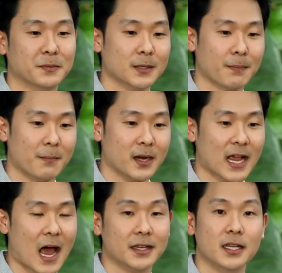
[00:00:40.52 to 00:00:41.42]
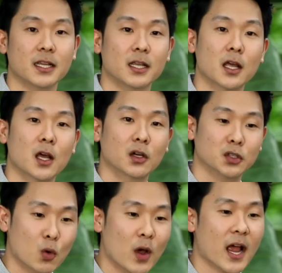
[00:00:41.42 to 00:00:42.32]
ซึ่งเป็นบริการที่
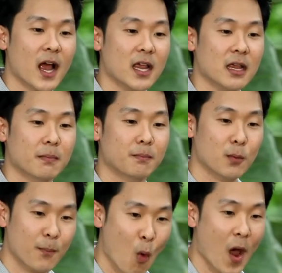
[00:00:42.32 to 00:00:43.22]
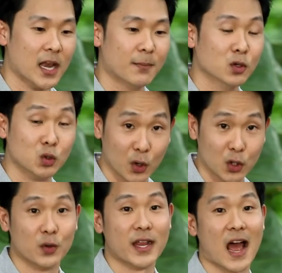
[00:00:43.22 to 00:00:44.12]
ช่วยให้ผู้ป่วยหรือผู้สูงอา
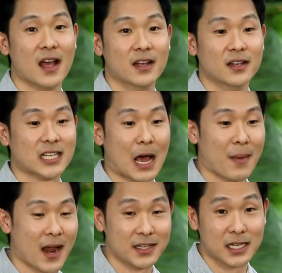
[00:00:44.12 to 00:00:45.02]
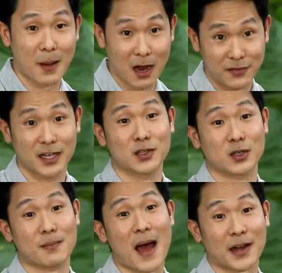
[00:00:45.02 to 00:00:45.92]
ยุเนี่ยสามารถที่จะพักฟื้นอ
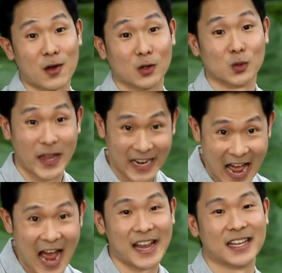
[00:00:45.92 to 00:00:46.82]
ยู่ที่บ้านของตัวเองได้